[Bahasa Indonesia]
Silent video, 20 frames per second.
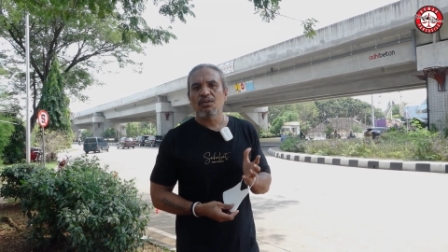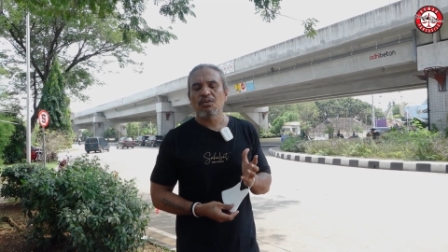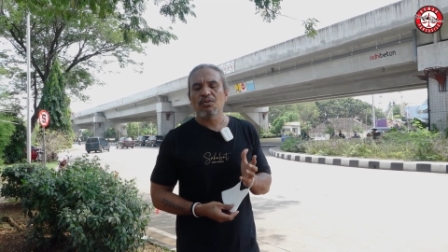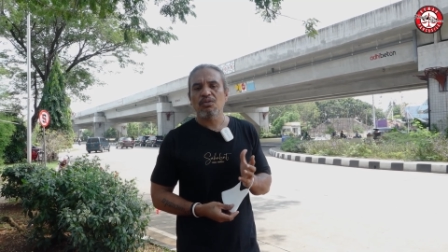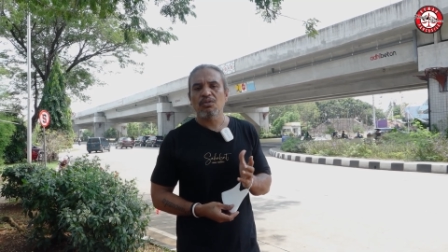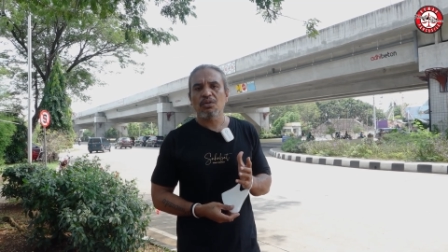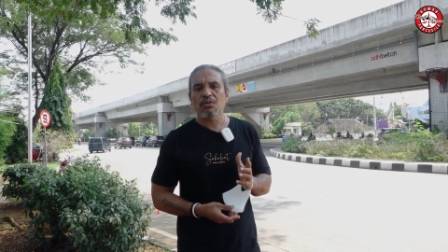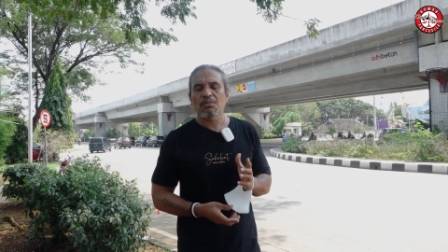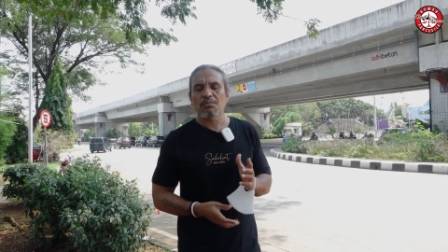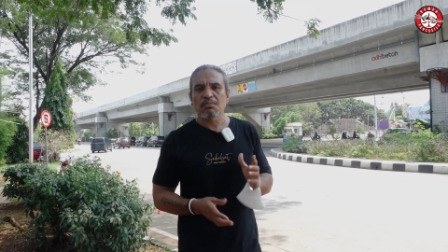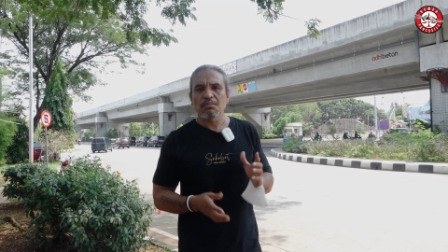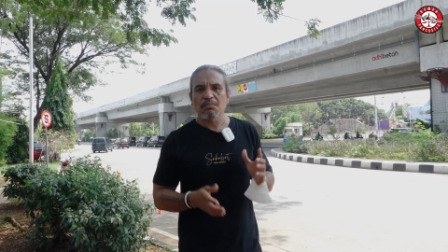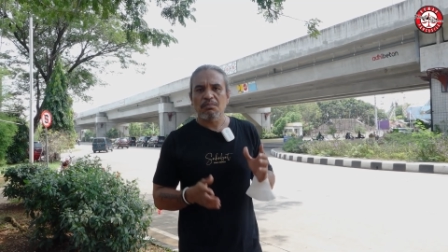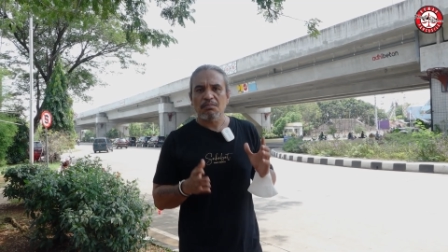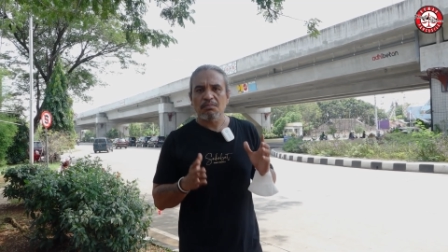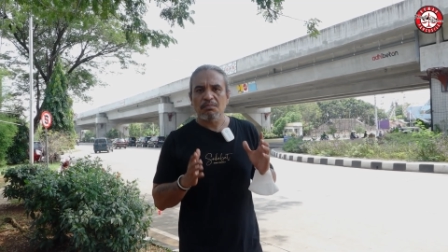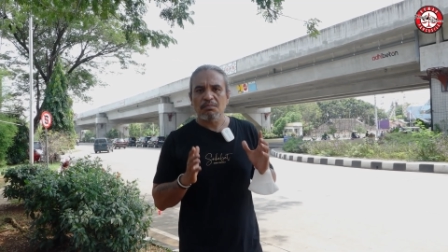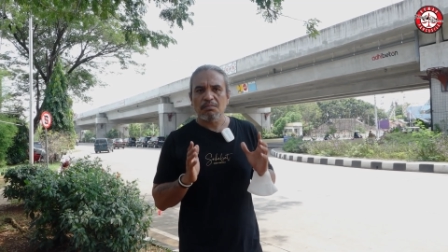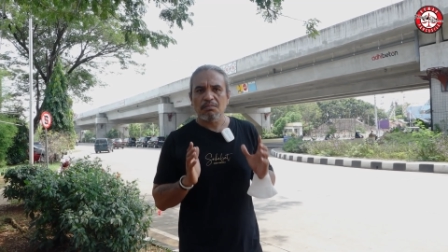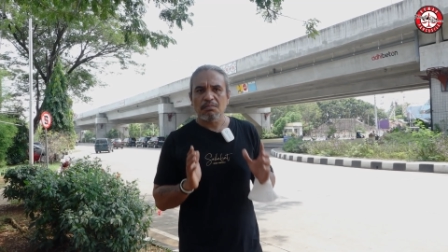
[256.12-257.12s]
untuk
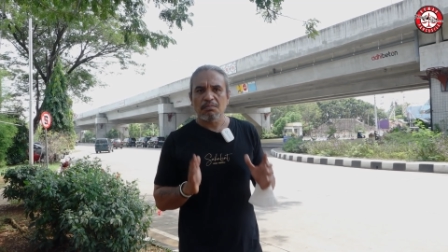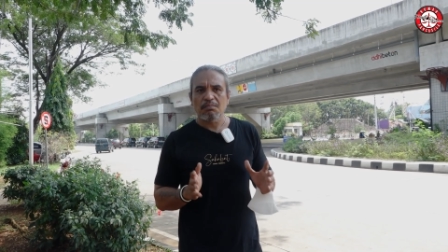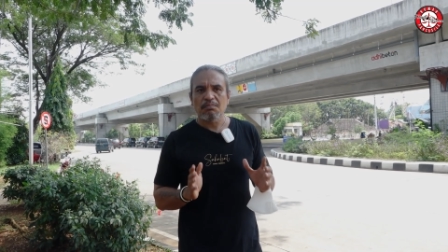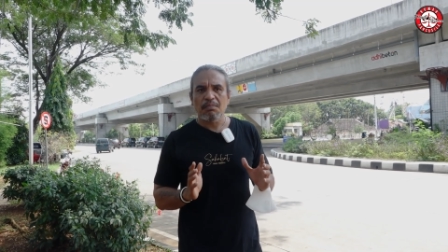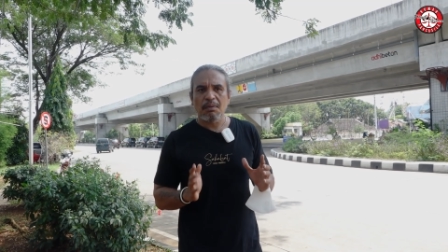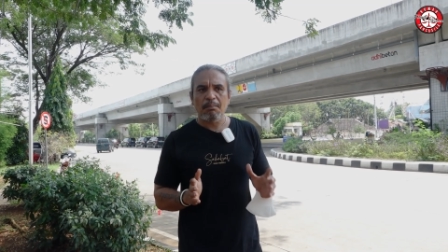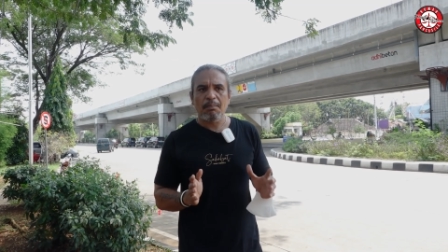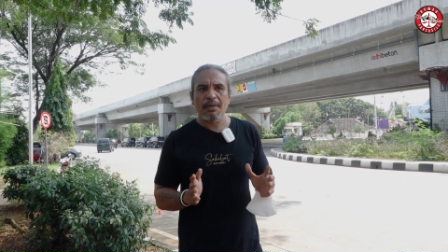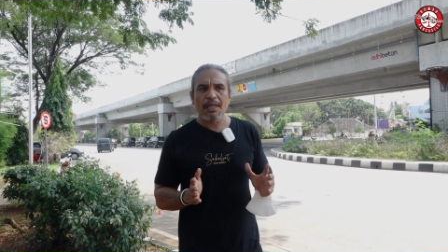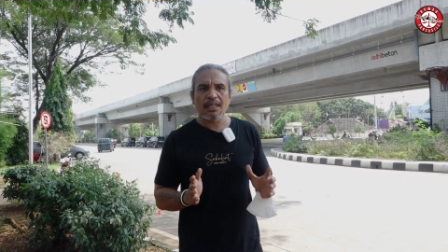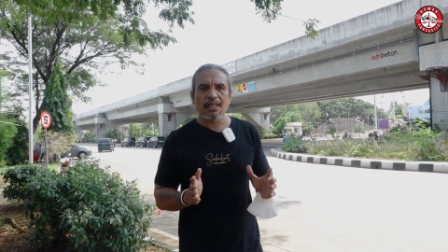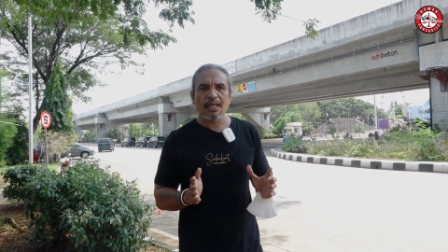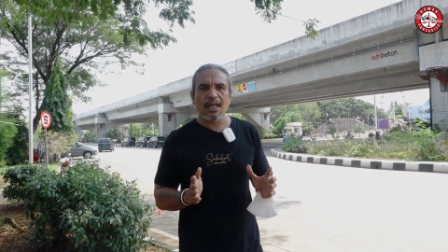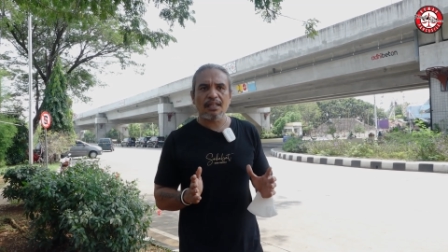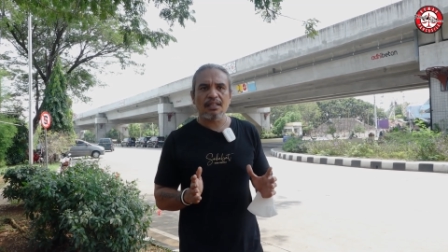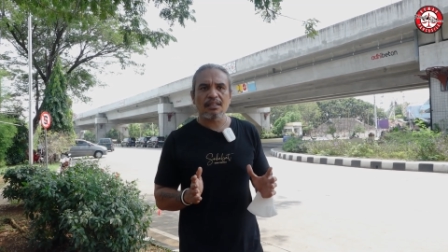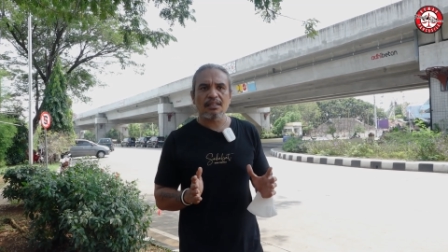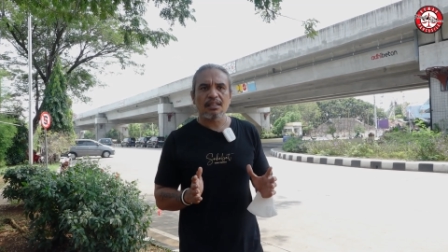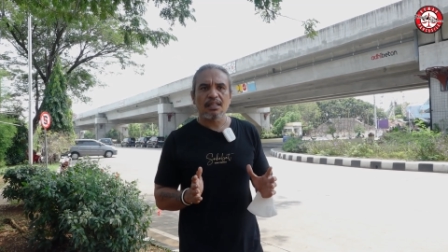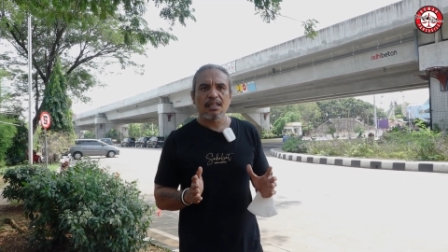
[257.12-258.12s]

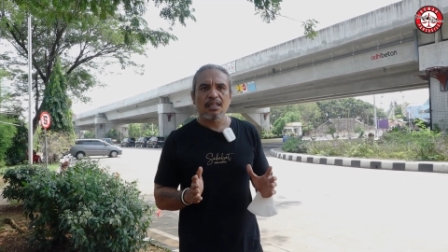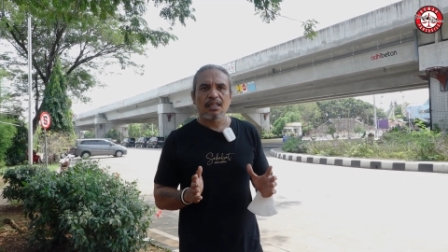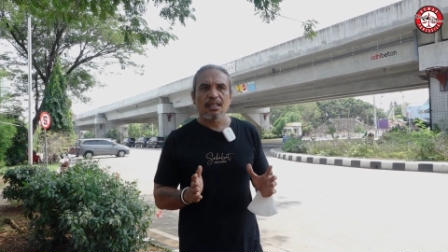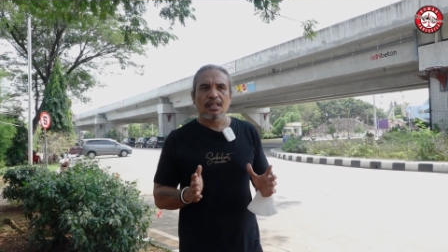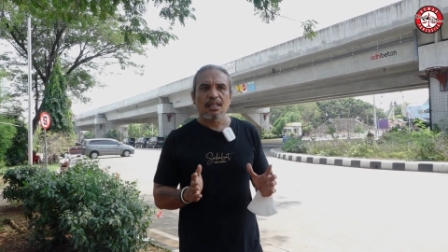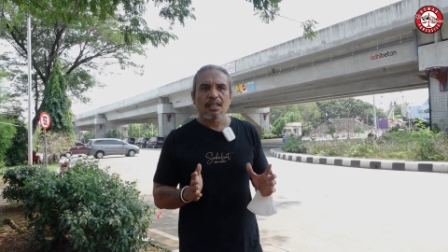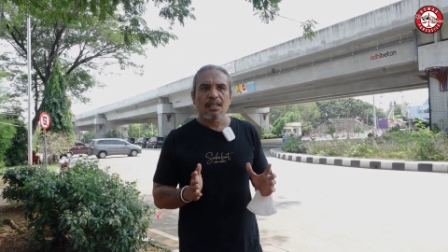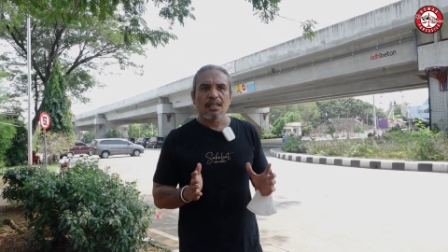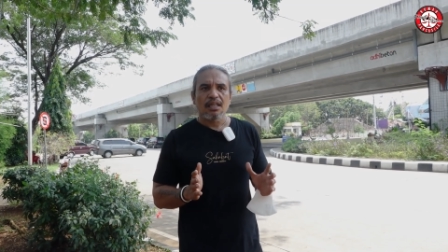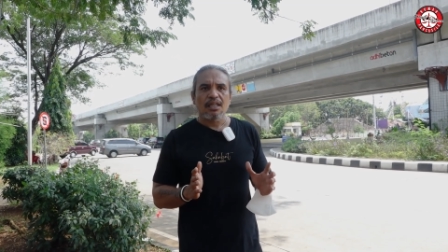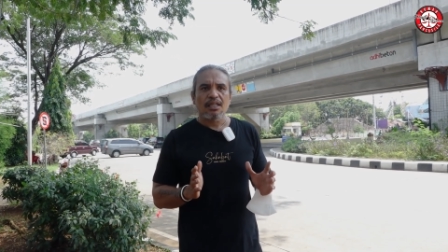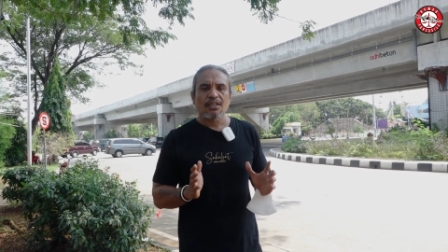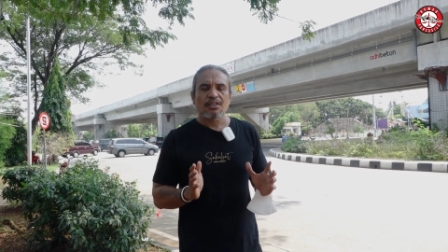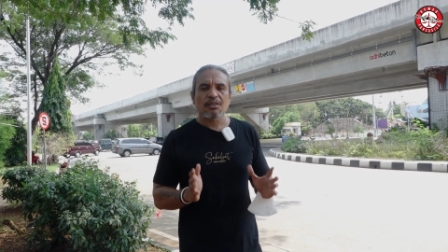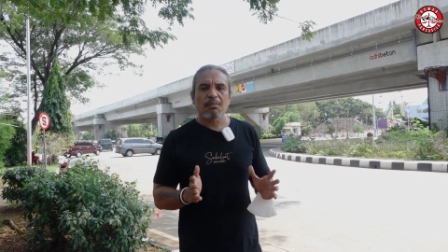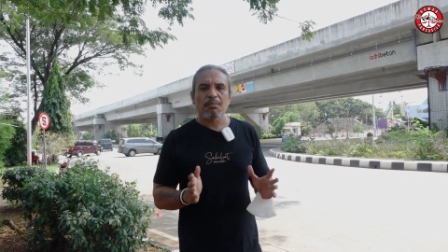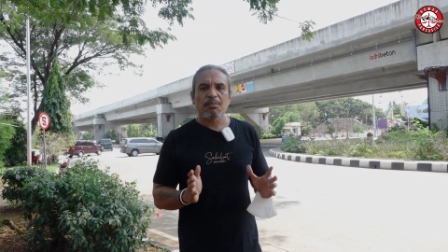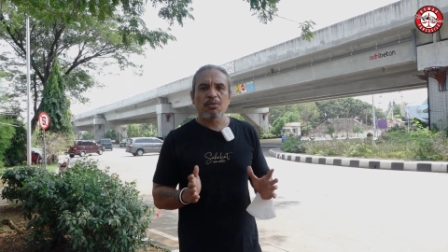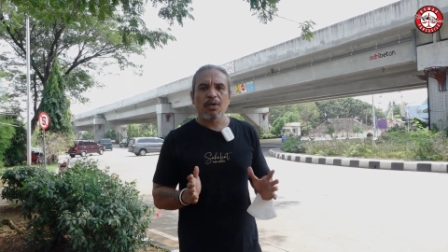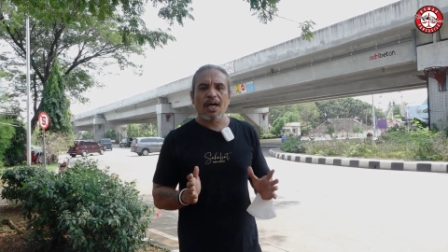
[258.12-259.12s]
memberikan
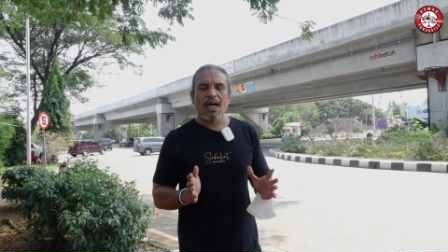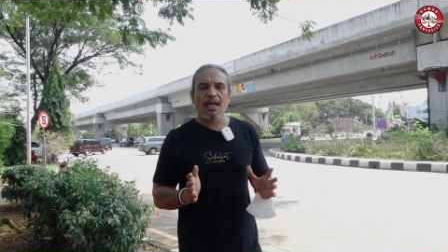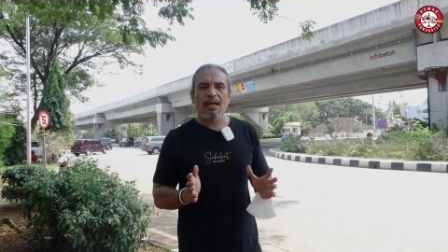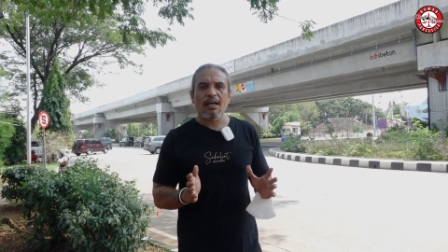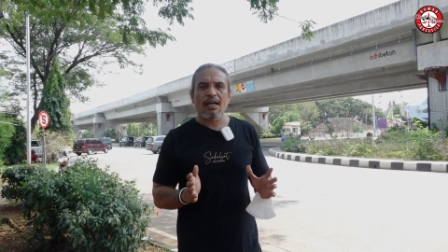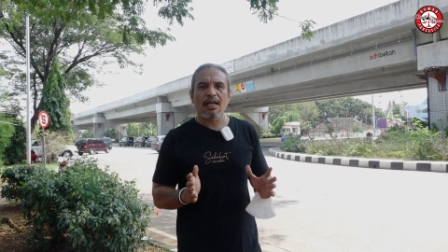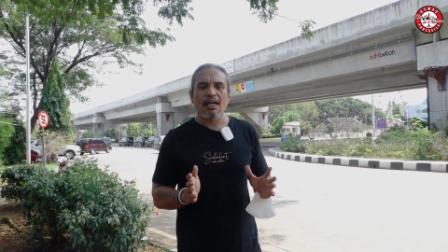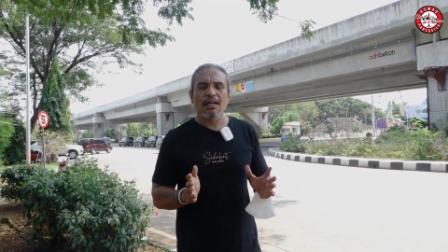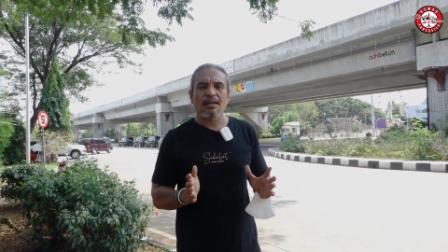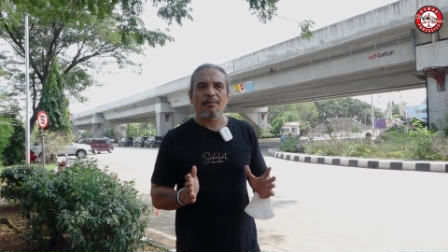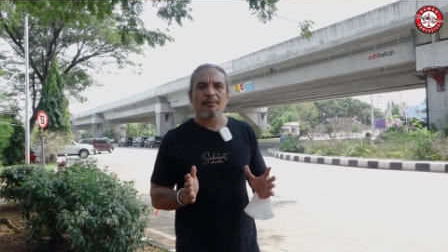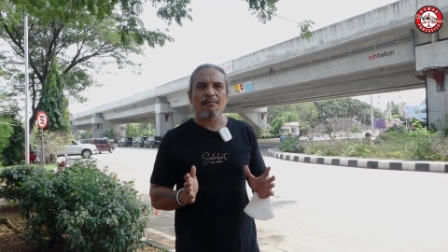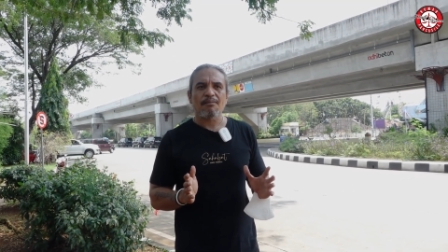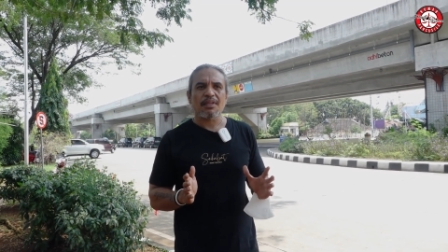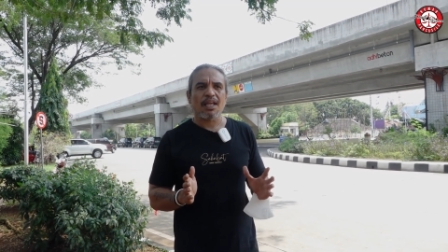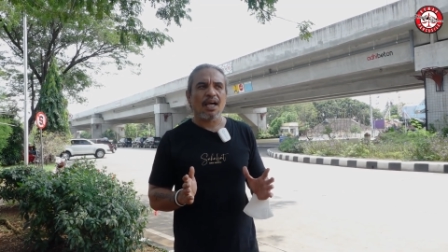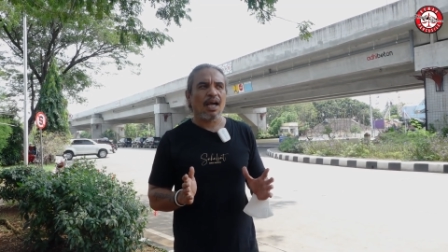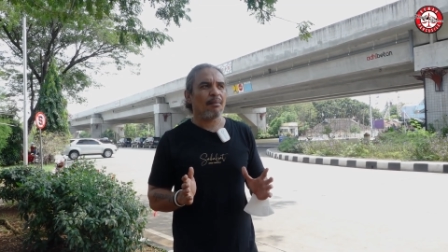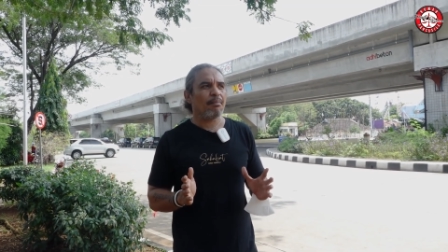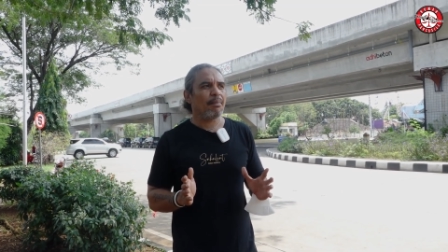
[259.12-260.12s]
sebuah
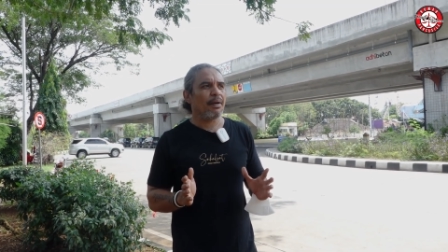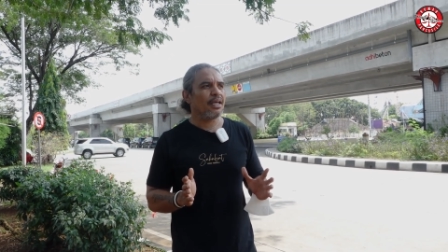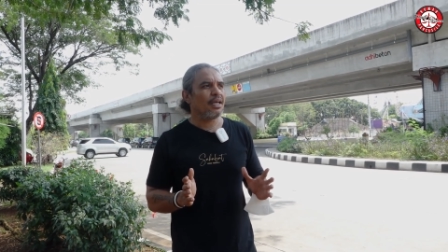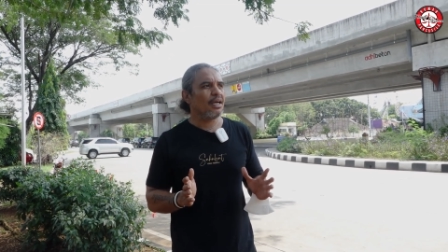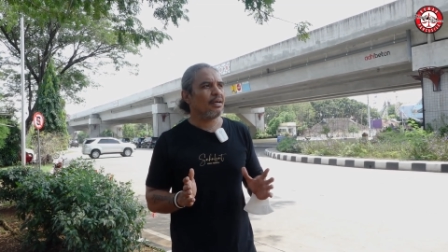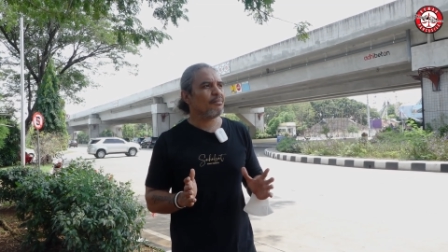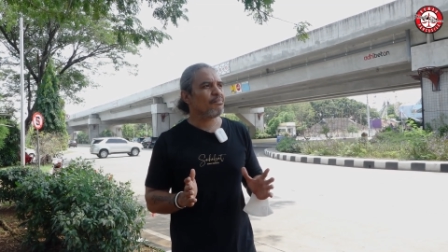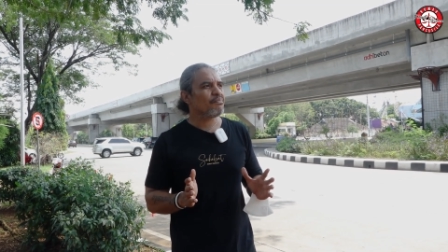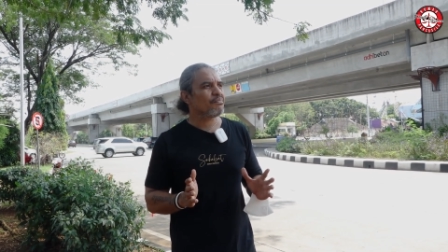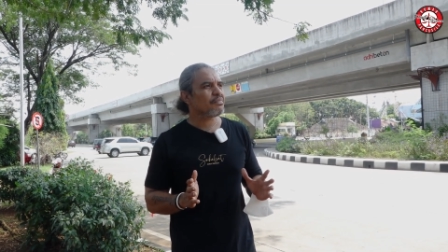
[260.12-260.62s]
apa ya